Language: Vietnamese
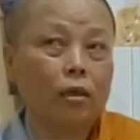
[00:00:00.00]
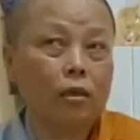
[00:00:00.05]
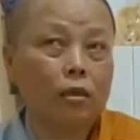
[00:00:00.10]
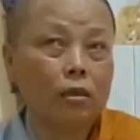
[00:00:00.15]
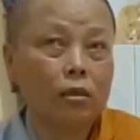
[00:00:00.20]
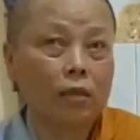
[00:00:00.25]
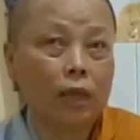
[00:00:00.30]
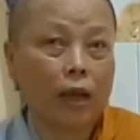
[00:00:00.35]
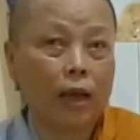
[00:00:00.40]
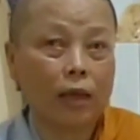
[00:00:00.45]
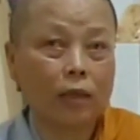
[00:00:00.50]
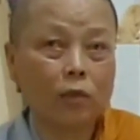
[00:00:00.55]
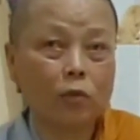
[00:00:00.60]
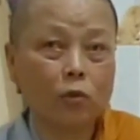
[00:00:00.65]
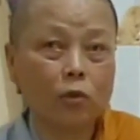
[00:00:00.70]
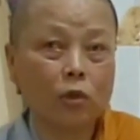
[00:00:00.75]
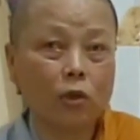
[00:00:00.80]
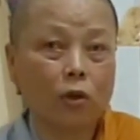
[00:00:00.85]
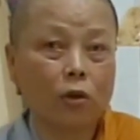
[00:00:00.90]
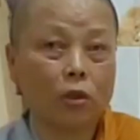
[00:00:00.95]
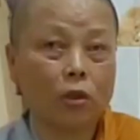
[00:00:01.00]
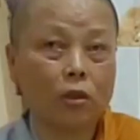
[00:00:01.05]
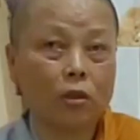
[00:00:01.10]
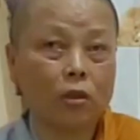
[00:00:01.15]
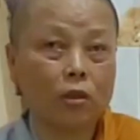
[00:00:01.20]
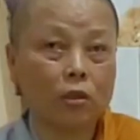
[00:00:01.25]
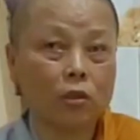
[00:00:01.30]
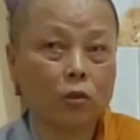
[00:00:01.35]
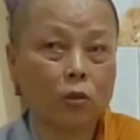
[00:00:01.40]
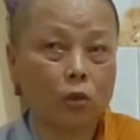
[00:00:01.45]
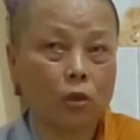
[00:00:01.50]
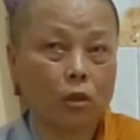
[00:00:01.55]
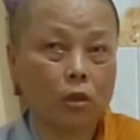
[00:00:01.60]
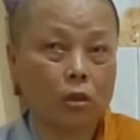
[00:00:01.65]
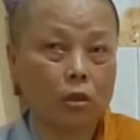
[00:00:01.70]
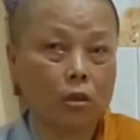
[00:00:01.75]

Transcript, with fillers: Thả xuống cho nước xuôi.